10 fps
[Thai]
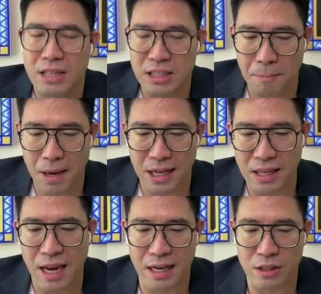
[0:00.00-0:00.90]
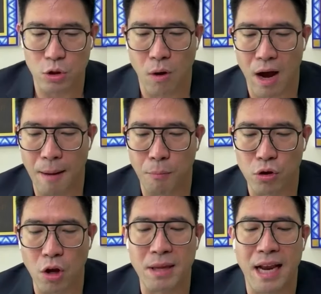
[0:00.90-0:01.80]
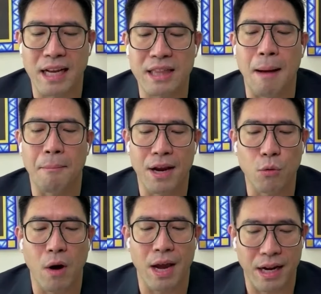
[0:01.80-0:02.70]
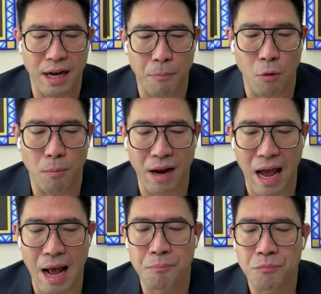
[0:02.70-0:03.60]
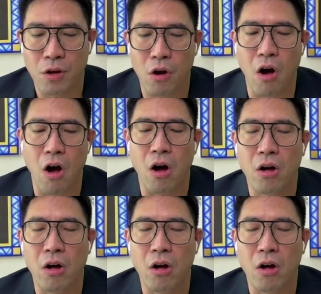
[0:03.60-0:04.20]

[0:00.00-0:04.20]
ที่จะเมนเทนตัวผลตอบแทนขั้นต่ำให้ด้วยนะครับผมนะฮะก็